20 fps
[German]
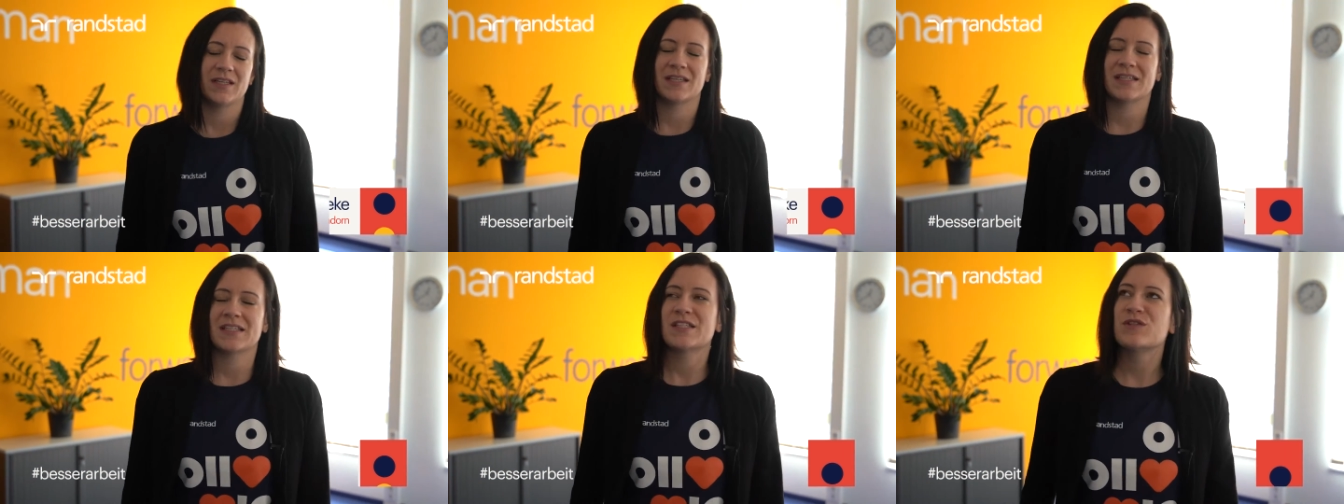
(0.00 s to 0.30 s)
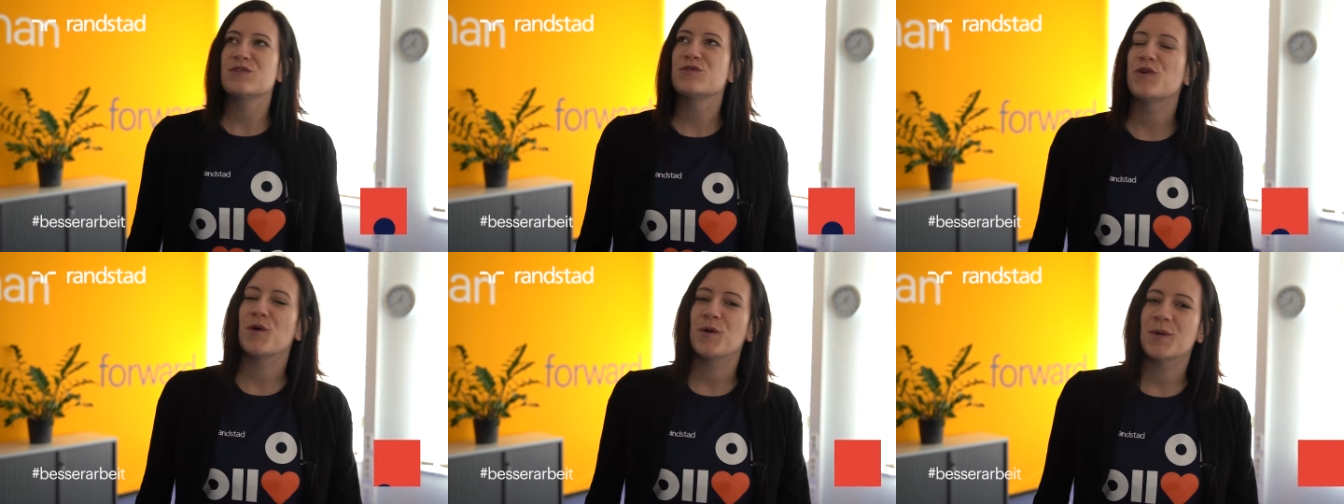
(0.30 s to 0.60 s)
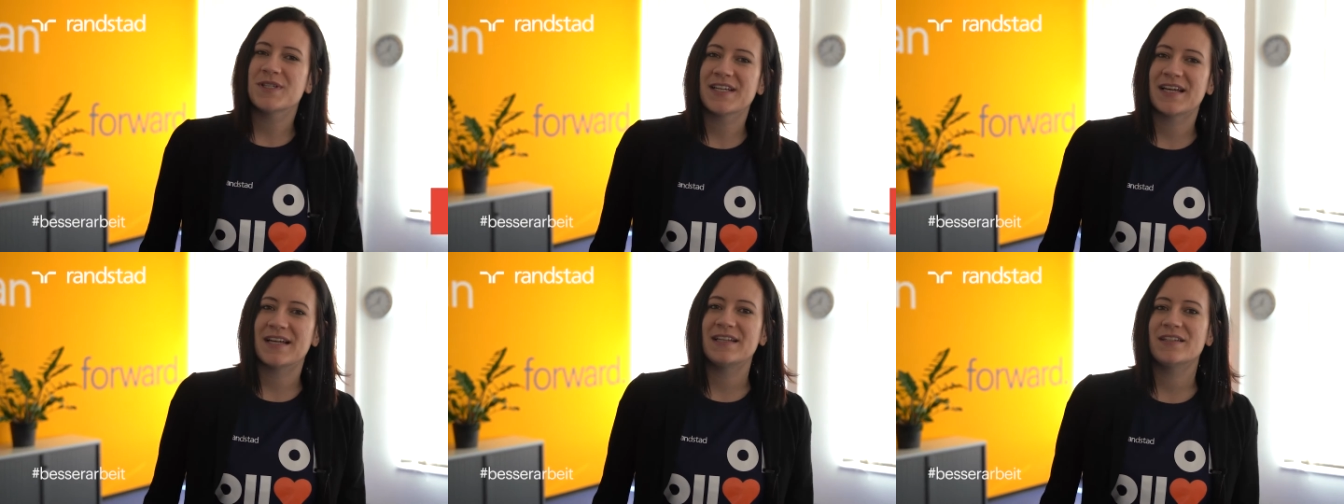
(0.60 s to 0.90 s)
Ja, das sind
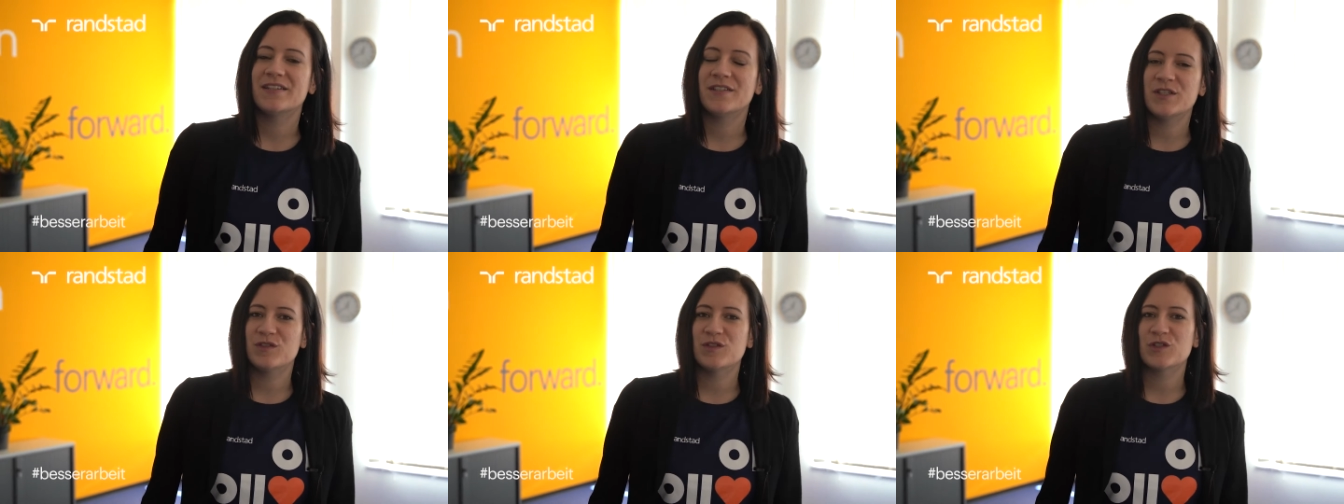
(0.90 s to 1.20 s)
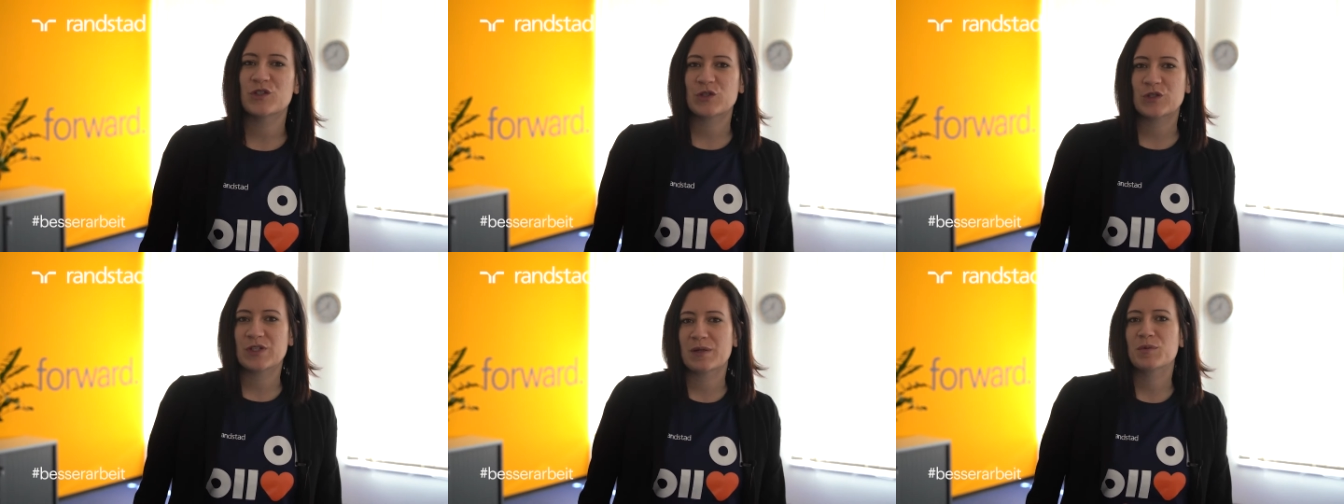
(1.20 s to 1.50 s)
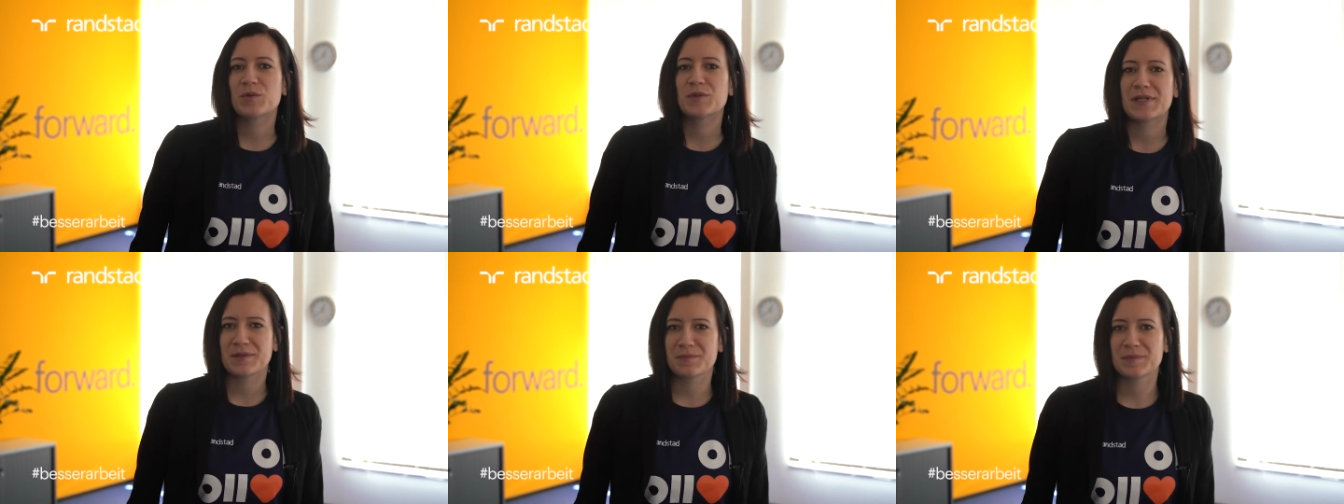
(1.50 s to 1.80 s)
Vorurteile, die wir schon
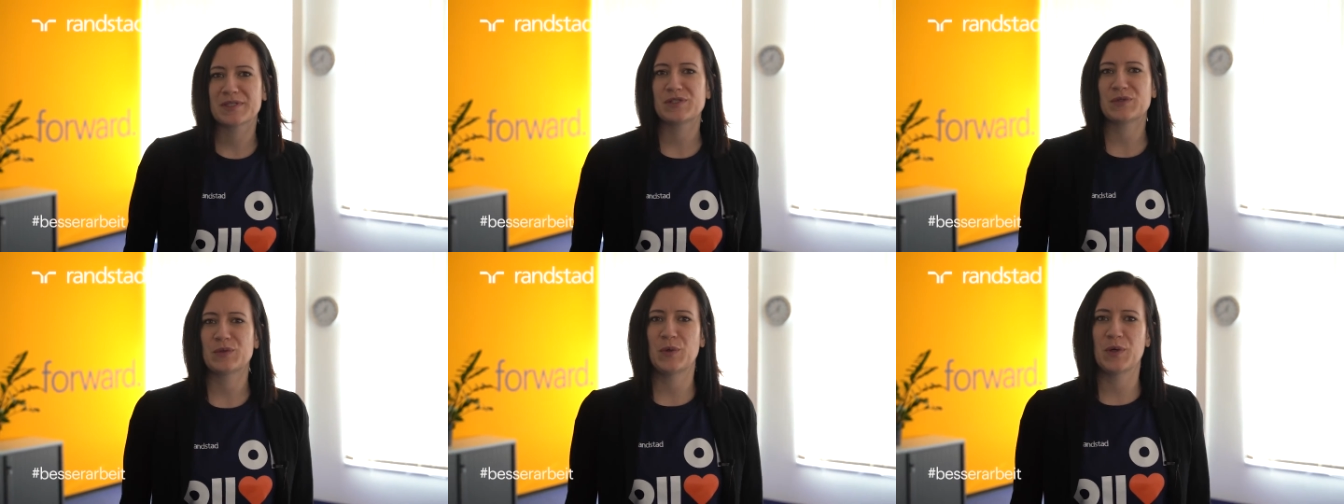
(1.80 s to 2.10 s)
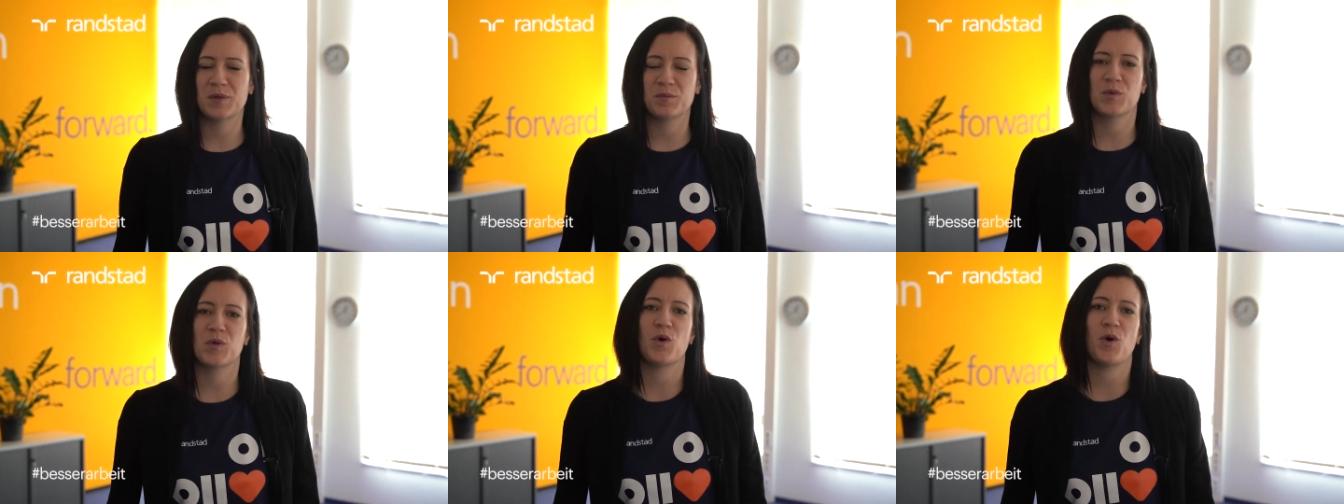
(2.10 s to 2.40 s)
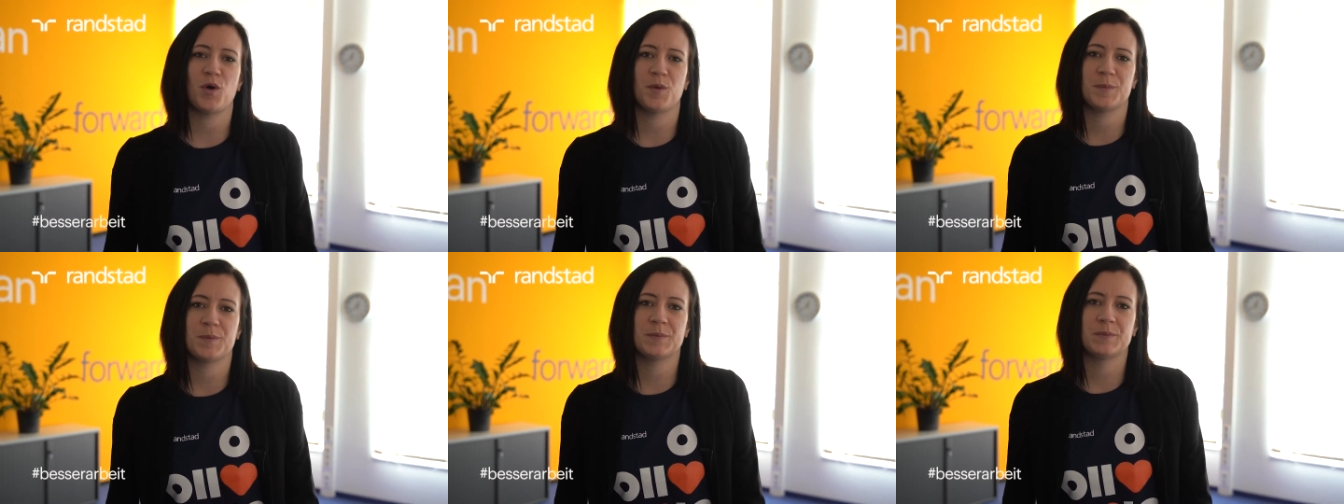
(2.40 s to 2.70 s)
ab und an mal zu hören
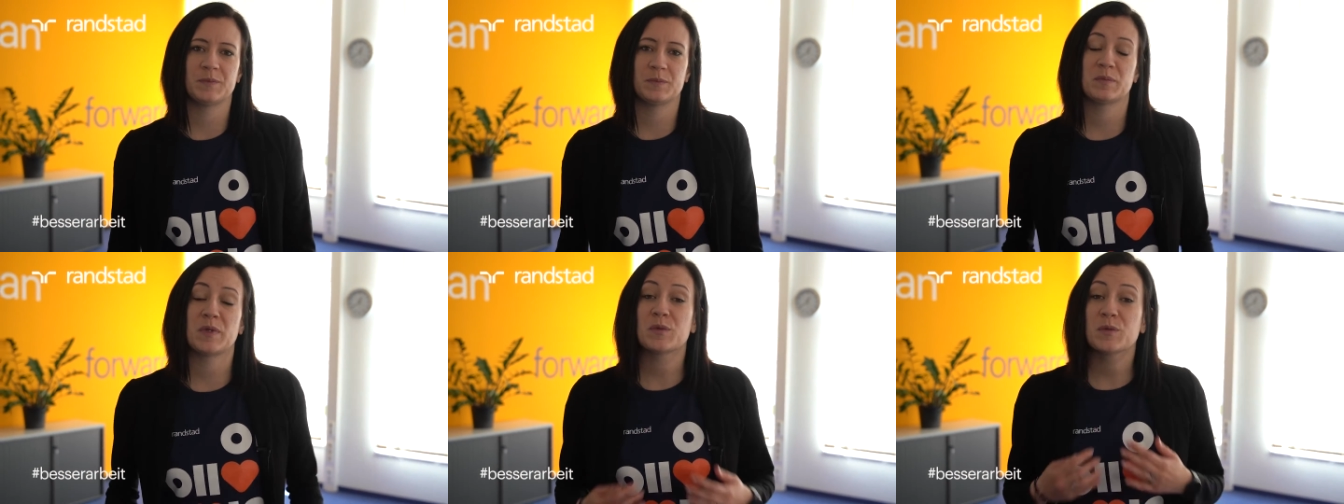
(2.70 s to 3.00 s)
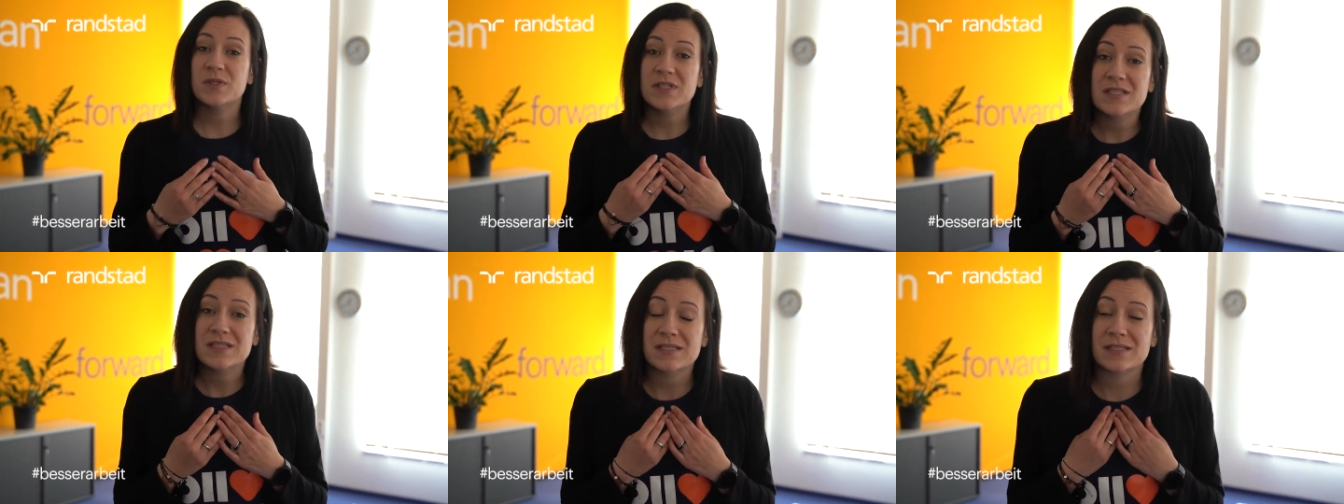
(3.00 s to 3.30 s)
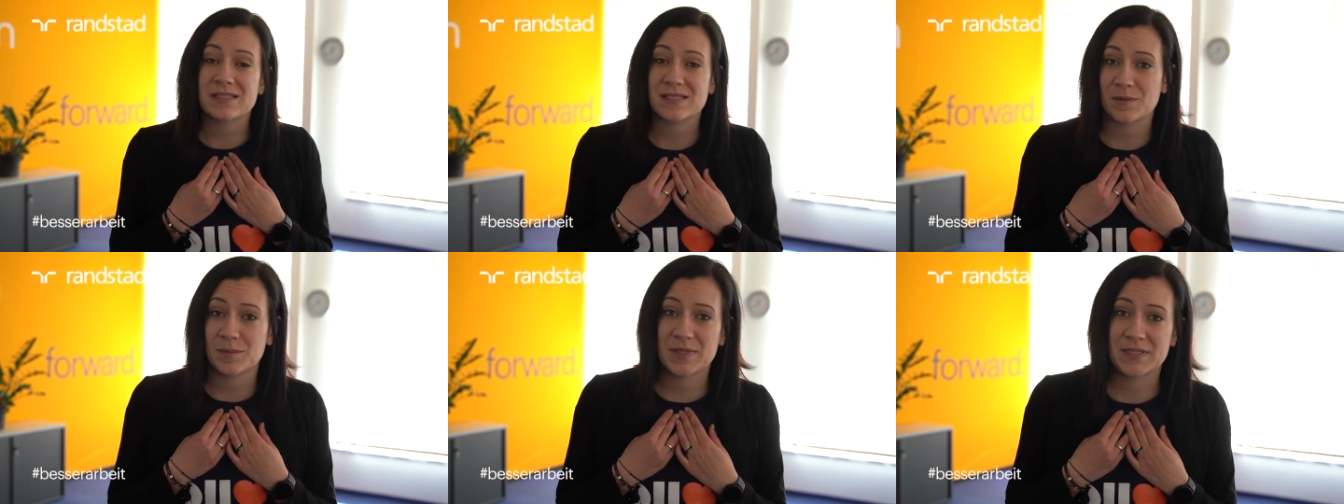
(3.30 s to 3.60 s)
bekommen. Bei uns
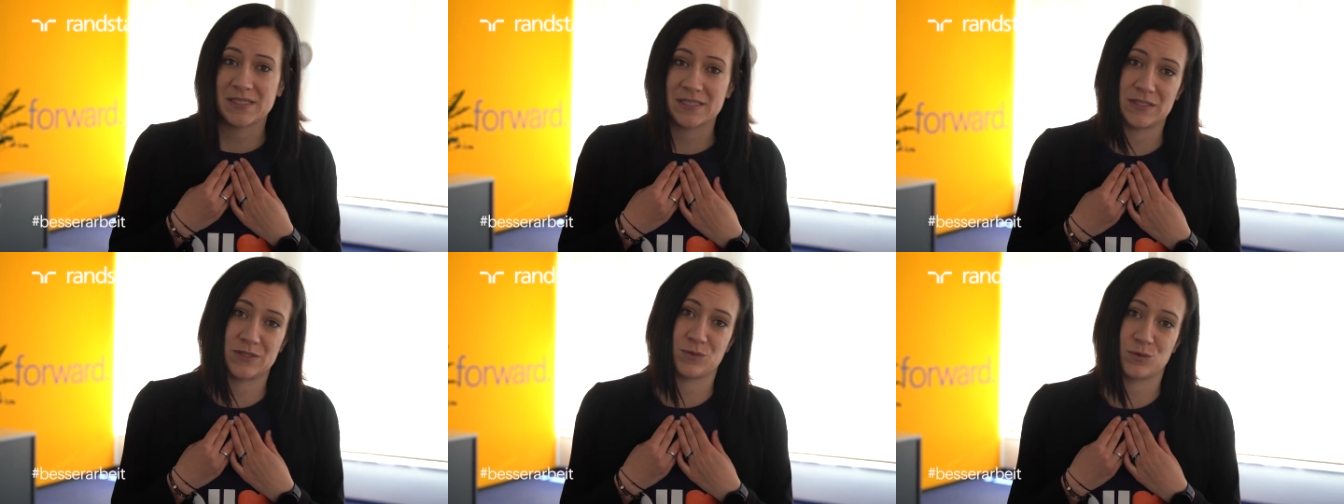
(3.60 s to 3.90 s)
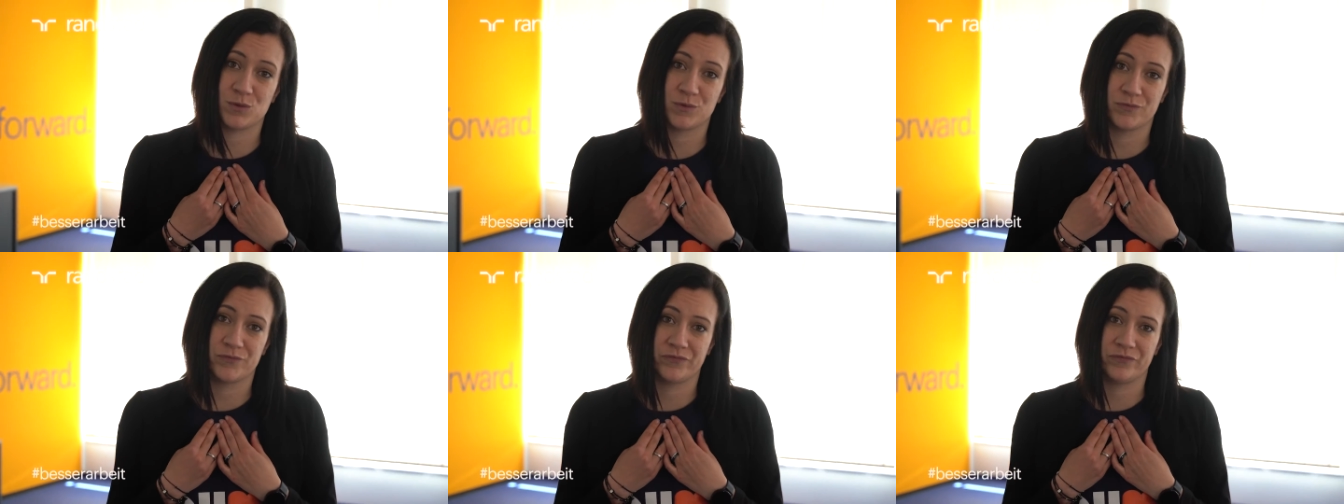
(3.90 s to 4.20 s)
ist es aber nicht so.